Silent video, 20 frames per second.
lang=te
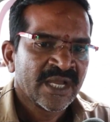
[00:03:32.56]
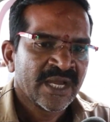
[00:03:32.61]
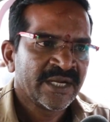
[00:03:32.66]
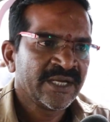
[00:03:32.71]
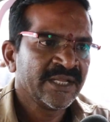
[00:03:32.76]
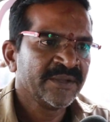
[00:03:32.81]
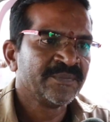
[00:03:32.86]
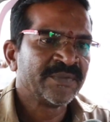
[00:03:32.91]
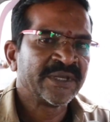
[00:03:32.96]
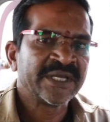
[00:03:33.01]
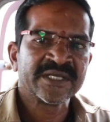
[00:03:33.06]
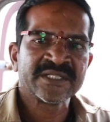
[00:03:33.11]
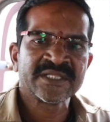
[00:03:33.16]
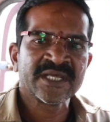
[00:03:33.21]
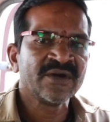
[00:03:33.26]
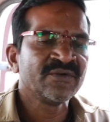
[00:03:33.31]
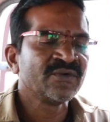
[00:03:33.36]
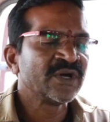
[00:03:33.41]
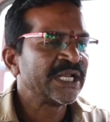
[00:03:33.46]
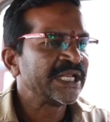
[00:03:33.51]
అంటే
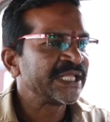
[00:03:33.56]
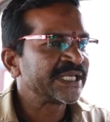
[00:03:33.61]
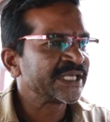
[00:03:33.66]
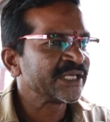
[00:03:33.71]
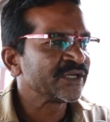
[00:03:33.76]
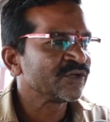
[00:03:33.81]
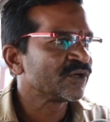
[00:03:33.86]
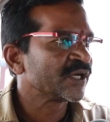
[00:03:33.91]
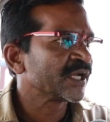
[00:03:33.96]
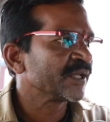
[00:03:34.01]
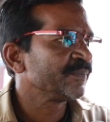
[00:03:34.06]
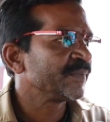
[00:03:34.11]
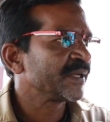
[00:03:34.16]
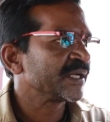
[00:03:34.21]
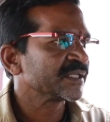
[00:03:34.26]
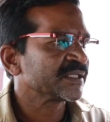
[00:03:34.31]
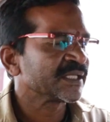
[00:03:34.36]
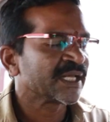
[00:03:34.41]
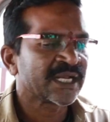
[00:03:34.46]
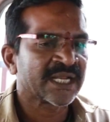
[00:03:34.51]
మిగతా వాళ్ళకి కూడా
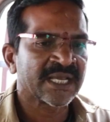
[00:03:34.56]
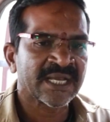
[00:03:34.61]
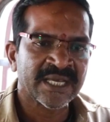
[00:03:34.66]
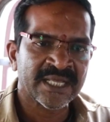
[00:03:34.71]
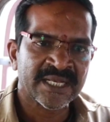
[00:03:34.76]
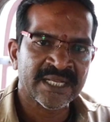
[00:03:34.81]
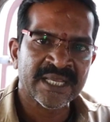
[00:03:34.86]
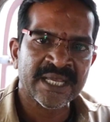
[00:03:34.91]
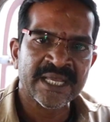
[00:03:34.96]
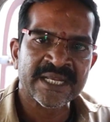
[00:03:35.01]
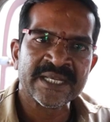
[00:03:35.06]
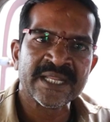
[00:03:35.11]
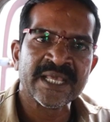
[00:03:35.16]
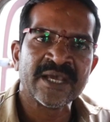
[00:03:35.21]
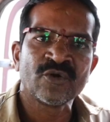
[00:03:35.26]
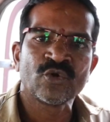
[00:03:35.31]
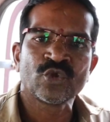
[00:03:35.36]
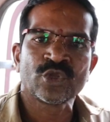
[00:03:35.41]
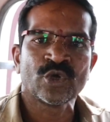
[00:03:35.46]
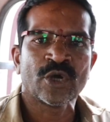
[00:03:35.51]
మిగతా రకాలుగా అన్ని
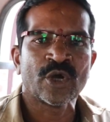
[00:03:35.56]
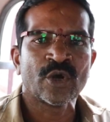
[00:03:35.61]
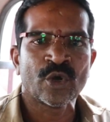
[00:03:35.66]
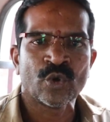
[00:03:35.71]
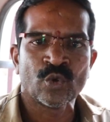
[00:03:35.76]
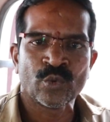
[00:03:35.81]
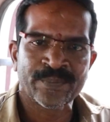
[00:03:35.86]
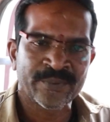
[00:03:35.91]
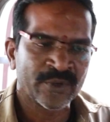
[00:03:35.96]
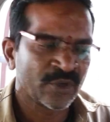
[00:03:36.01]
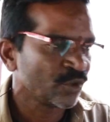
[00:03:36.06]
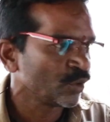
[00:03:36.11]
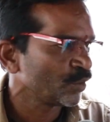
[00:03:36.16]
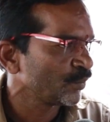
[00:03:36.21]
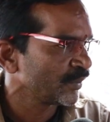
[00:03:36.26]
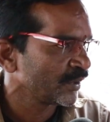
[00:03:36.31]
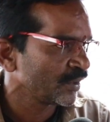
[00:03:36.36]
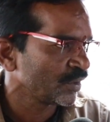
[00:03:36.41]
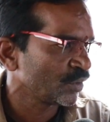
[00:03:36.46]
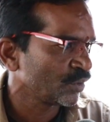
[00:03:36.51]
ఉప
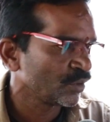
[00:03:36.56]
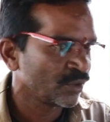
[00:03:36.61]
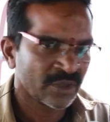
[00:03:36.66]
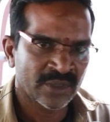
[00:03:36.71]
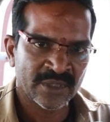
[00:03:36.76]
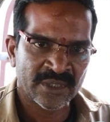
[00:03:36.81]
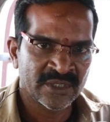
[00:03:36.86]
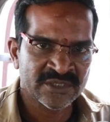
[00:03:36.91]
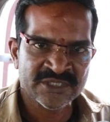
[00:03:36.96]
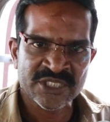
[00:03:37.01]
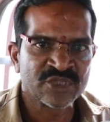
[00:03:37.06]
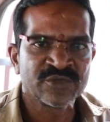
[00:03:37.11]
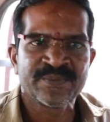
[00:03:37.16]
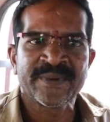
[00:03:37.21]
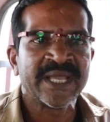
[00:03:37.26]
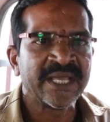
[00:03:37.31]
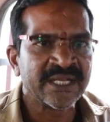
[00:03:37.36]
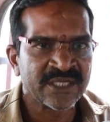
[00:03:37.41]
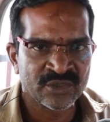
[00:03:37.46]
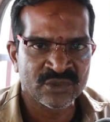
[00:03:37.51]

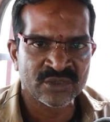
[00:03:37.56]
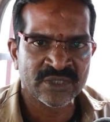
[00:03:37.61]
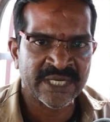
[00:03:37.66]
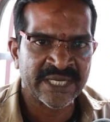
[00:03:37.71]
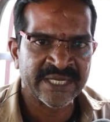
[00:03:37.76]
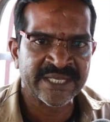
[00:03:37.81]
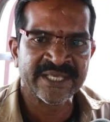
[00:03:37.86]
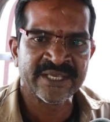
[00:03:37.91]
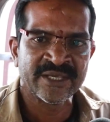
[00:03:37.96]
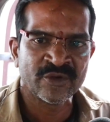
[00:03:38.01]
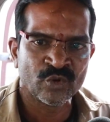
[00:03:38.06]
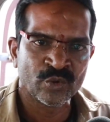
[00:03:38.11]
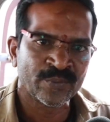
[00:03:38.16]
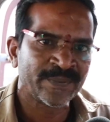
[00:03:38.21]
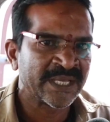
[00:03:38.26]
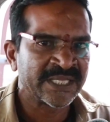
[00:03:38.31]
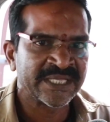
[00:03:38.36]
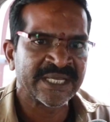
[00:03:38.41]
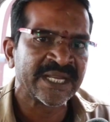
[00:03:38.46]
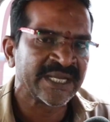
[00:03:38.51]
సదుపాయాలు కానీ
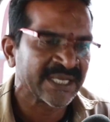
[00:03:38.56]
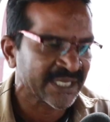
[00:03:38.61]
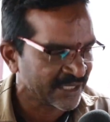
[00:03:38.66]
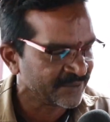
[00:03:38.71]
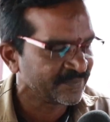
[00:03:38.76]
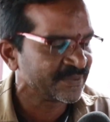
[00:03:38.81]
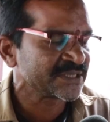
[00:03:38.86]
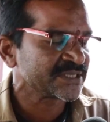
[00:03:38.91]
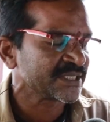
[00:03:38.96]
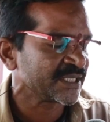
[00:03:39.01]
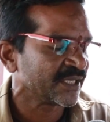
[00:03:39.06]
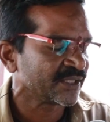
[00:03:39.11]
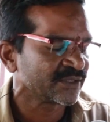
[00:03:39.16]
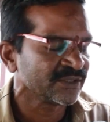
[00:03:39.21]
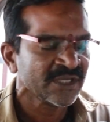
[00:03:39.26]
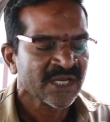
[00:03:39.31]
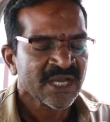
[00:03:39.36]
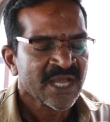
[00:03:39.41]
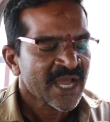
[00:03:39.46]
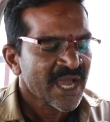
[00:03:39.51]
ఉపాధి కానీ కల్పిస్తున్నారు
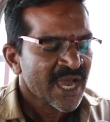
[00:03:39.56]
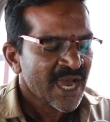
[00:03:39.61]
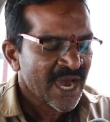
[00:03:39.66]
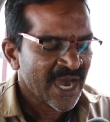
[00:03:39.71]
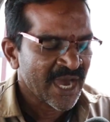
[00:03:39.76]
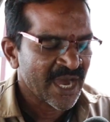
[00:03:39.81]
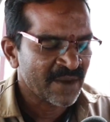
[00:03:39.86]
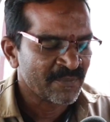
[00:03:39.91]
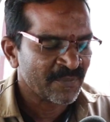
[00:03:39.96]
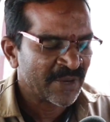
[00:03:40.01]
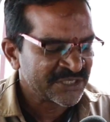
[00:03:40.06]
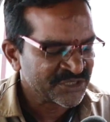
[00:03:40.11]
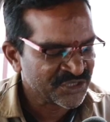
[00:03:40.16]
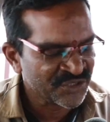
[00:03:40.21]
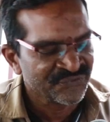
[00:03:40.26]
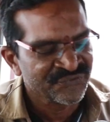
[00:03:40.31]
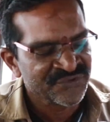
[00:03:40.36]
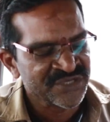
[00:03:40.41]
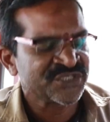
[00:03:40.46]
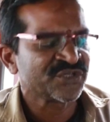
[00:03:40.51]
ఆ
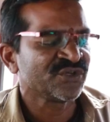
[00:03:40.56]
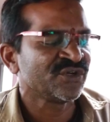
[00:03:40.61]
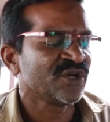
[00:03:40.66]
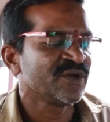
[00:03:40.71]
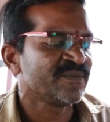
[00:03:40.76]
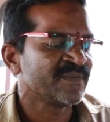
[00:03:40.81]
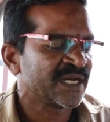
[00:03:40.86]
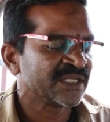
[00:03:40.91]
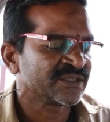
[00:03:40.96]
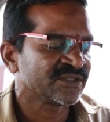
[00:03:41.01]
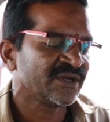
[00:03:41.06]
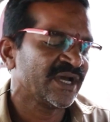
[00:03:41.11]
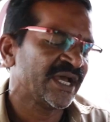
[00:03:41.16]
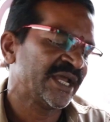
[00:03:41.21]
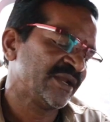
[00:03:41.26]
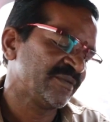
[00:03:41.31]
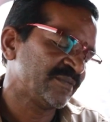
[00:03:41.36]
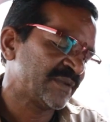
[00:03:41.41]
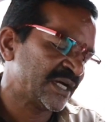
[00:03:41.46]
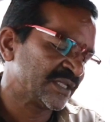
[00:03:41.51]
మద్యం విషయంలో మాత్రం
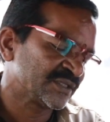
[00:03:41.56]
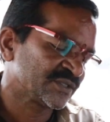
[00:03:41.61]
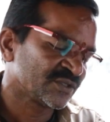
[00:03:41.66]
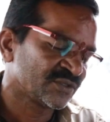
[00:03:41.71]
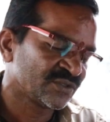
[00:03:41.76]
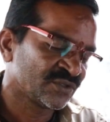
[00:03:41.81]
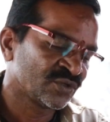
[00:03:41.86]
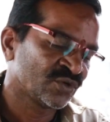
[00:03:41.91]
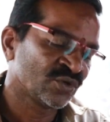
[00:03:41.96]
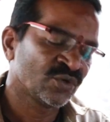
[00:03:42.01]
ఆయన మాత్రం